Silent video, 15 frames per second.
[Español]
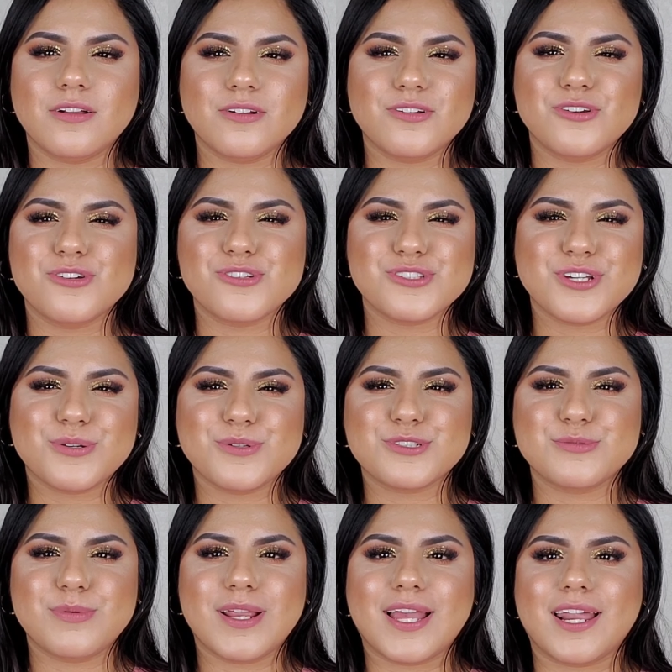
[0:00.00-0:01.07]
no sé cómo
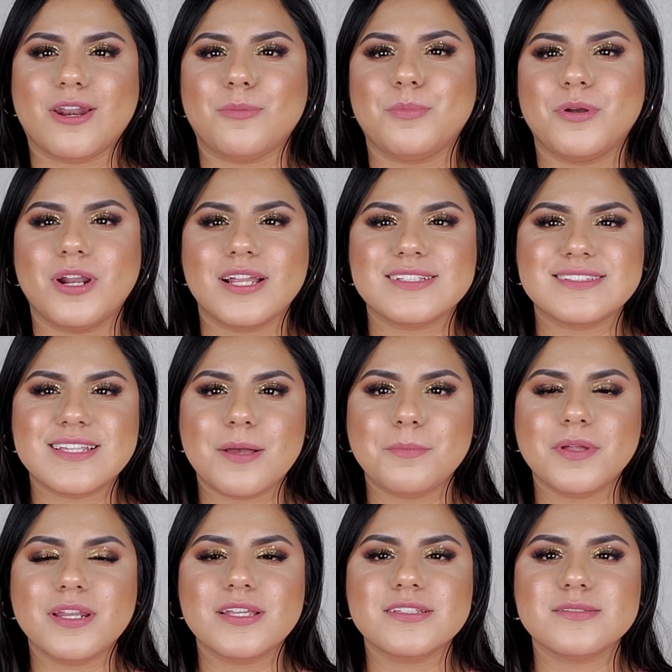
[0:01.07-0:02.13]
explicarlo, pero el
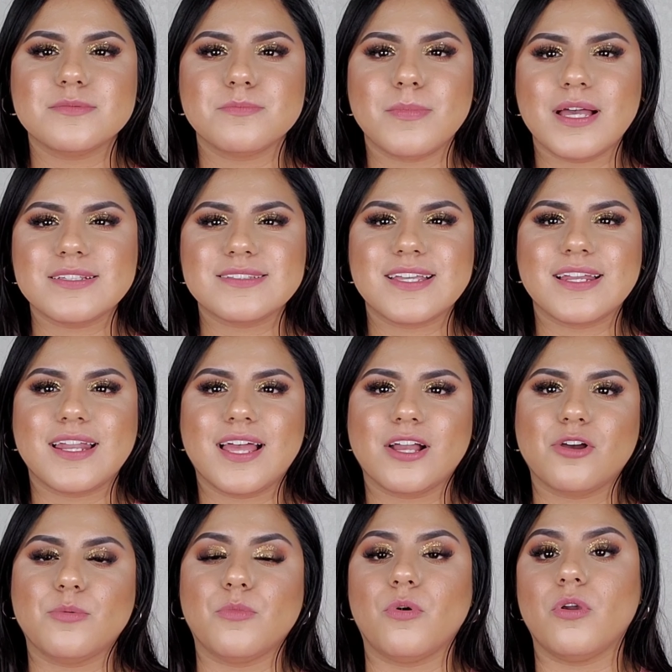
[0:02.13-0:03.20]
examen es más que nada
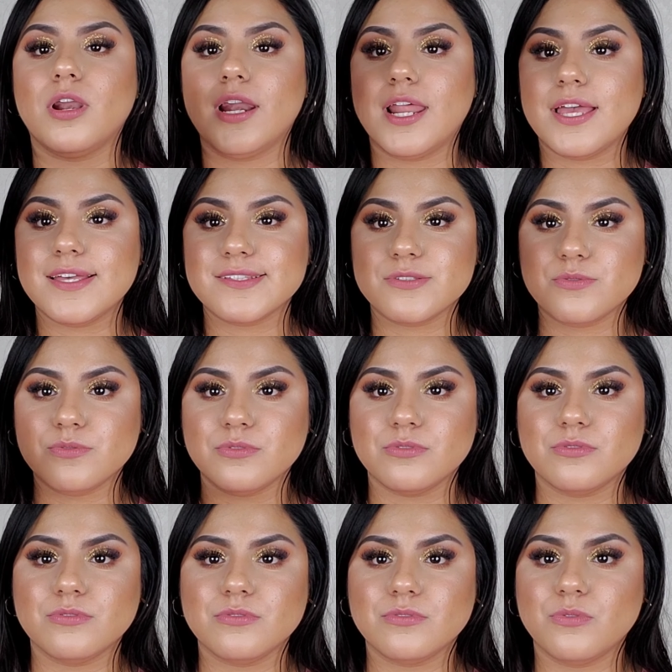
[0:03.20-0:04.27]
como lees
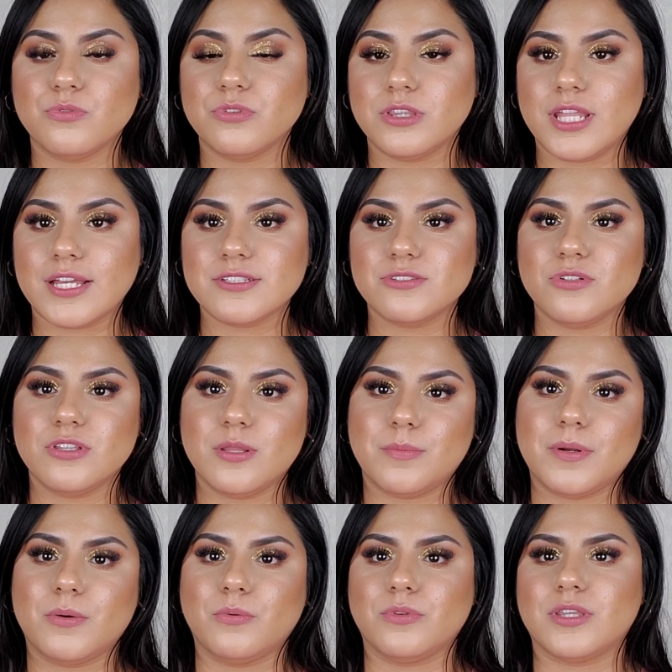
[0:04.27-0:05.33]
un, texto y te
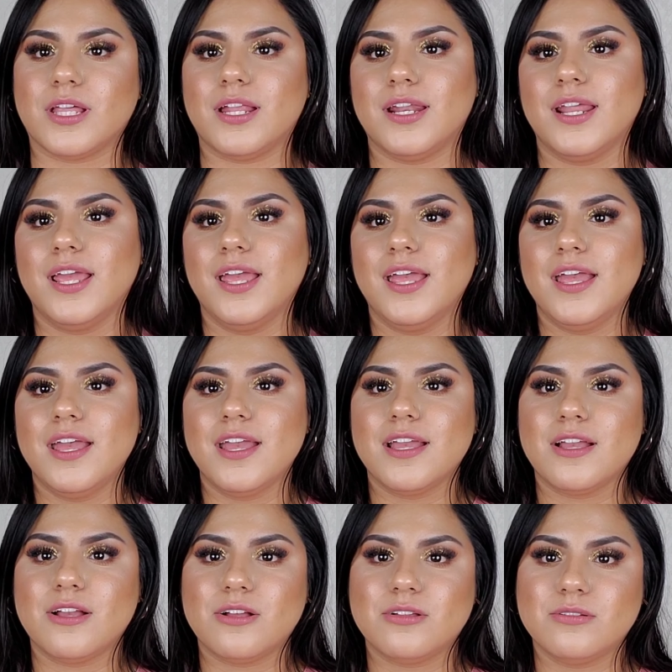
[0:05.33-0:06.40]
preguntan
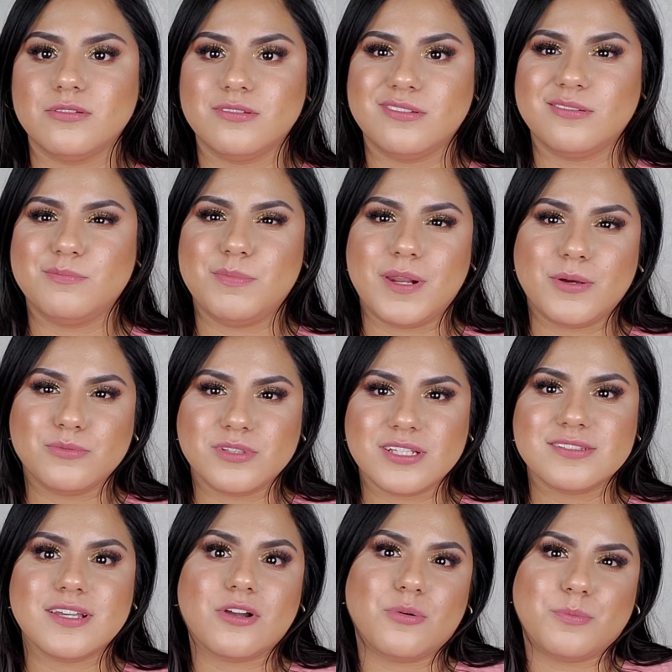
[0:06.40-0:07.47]

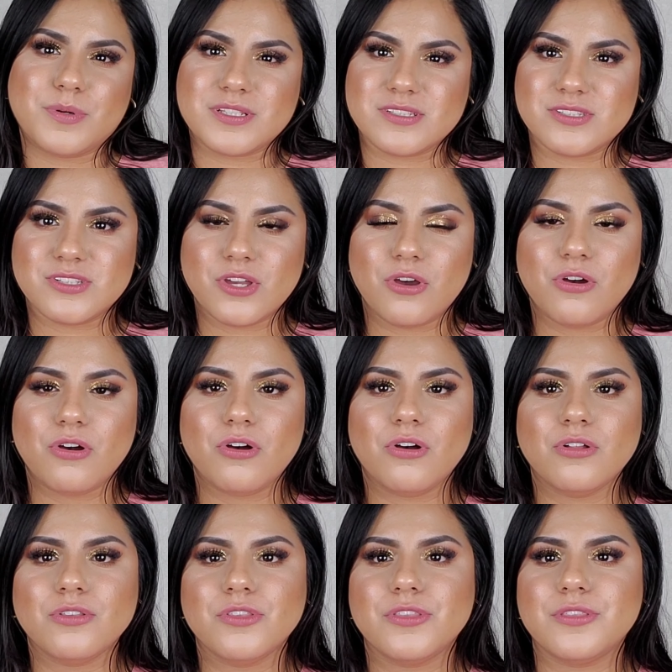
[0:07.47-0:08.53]
preguntas de
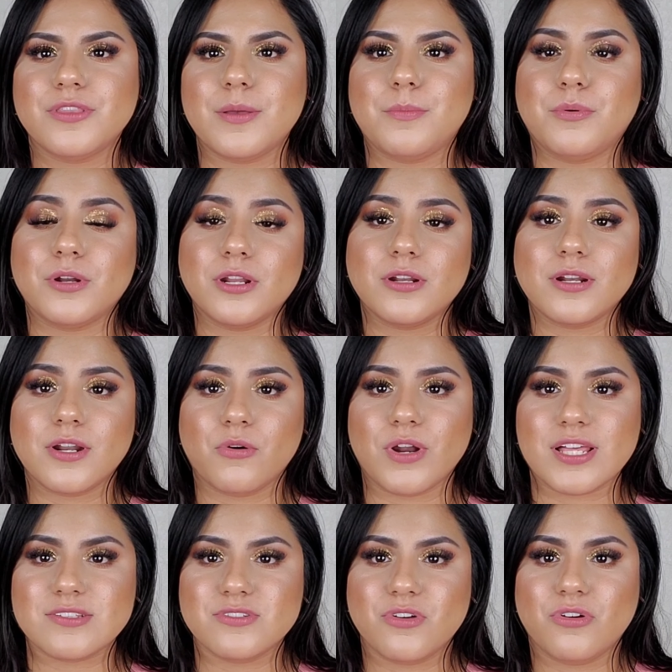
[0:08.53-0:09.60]
comprensión, te ponen
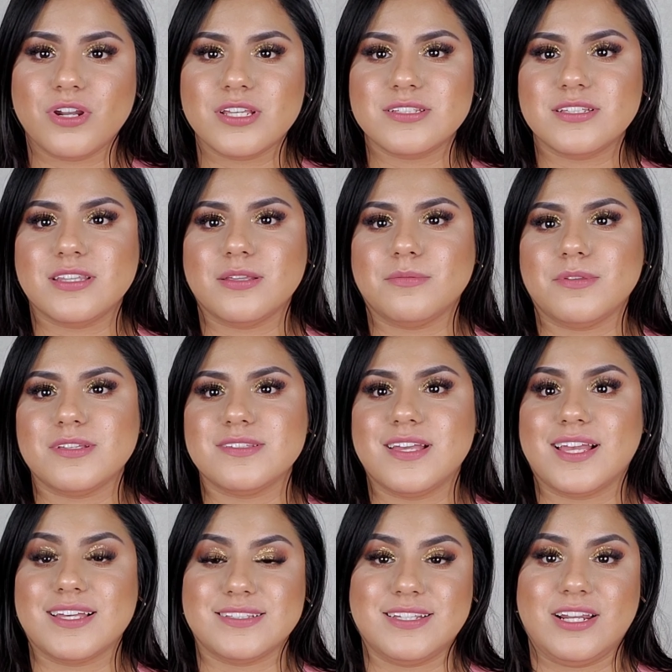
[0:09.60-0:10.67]
oraciones y te dicen
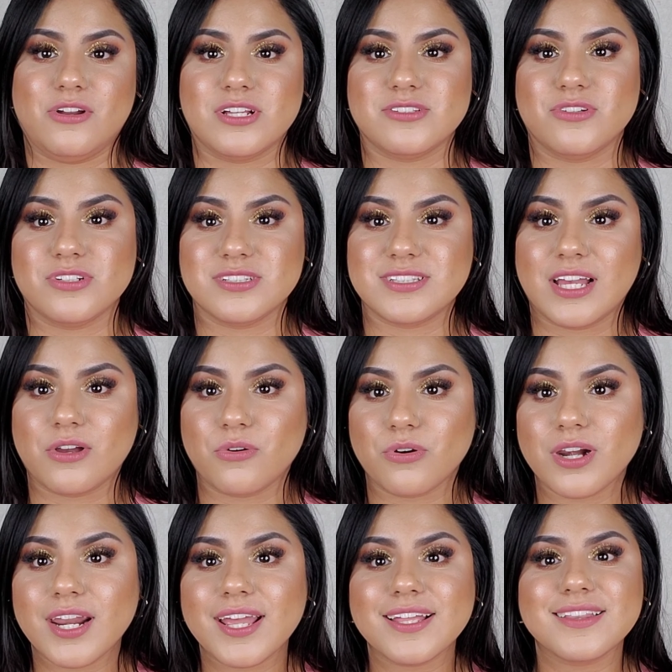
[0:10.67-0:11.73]
que si la oración está
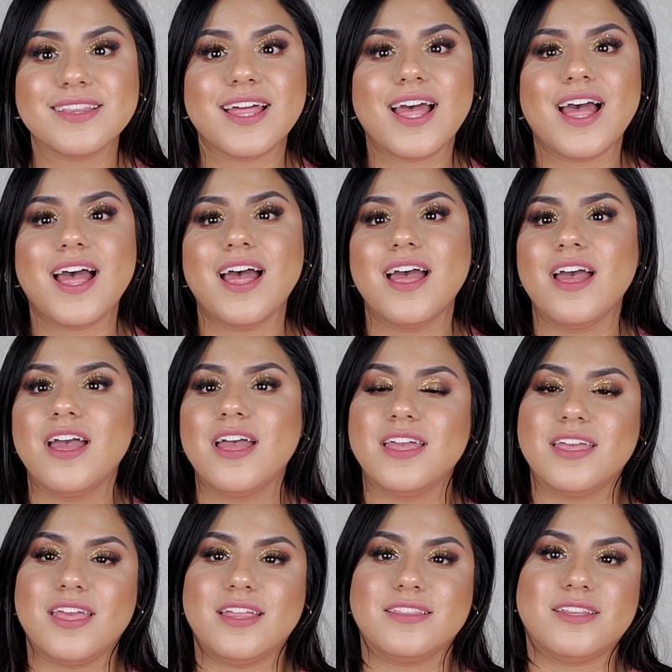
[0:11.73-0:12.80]
correcta,
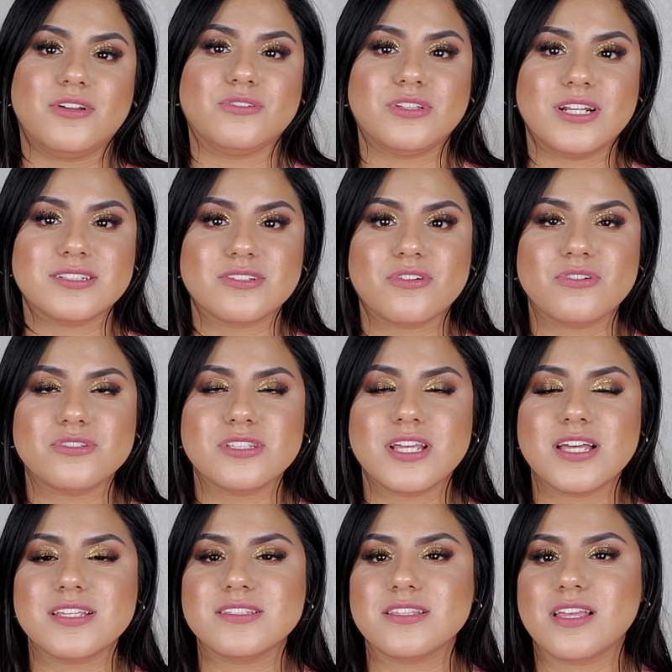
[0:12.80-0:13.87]
entre otras
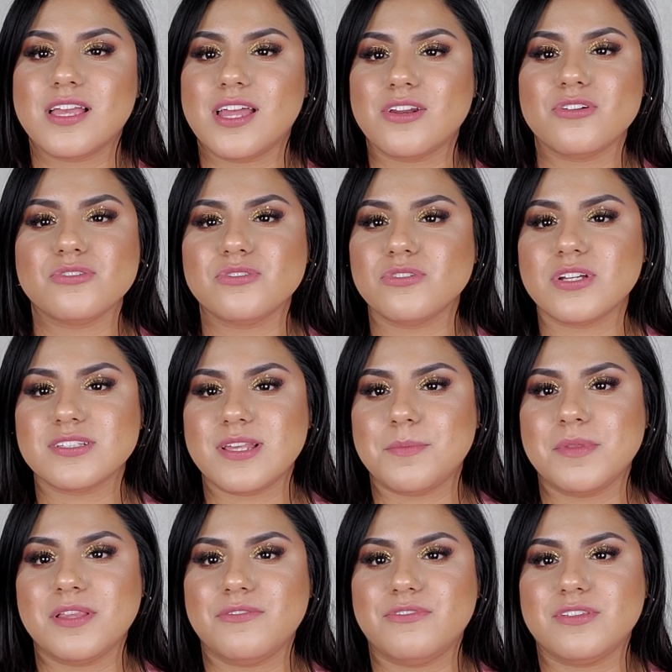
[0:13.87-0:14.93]
cosas, que no es un
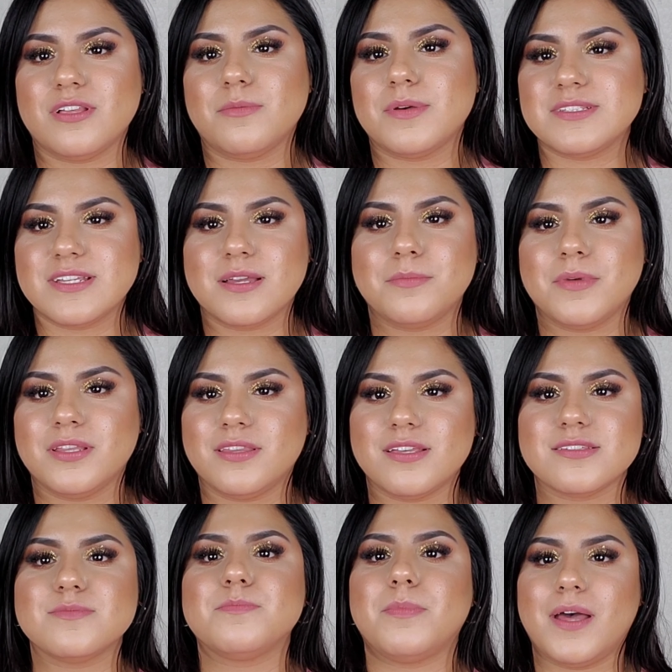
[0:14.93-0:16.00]
examen difícil, básicamente
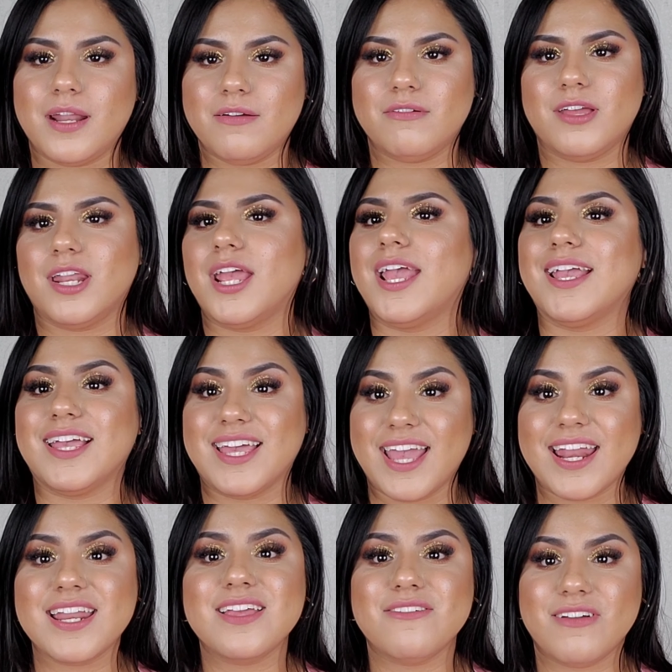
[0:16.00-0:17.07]
es para ver en
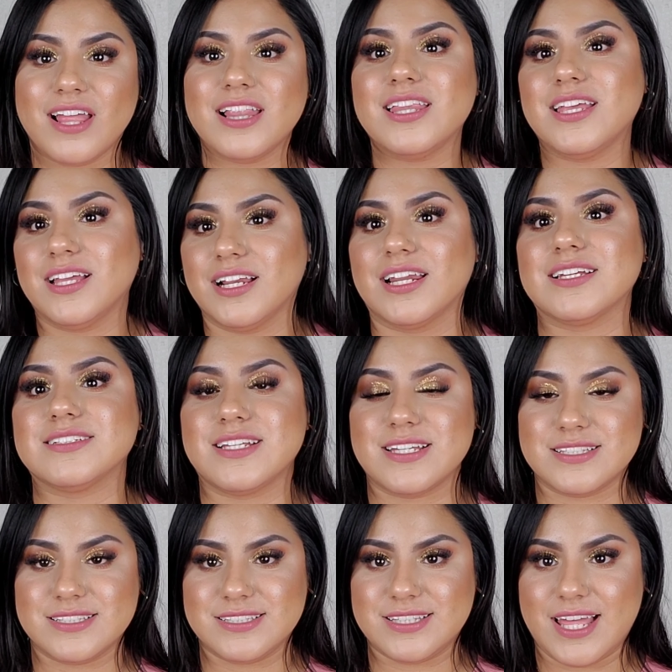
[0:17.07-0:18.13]
qué nivel de inglés
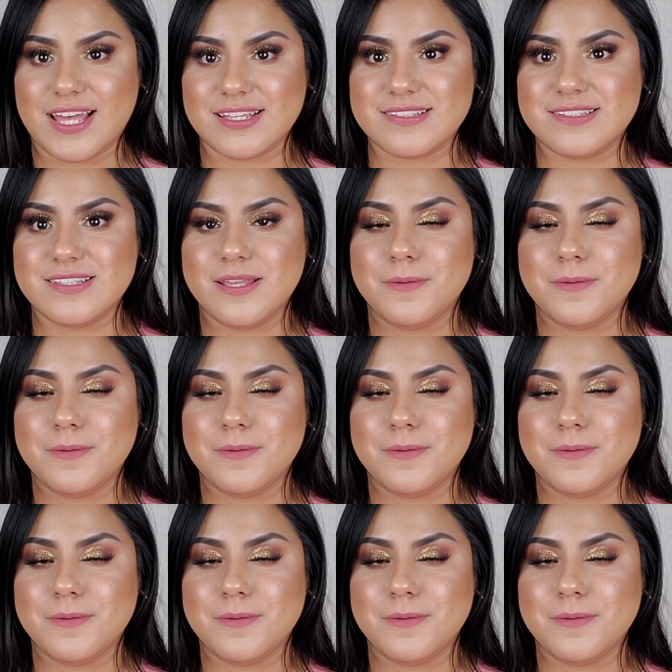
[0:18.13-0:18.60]
estás.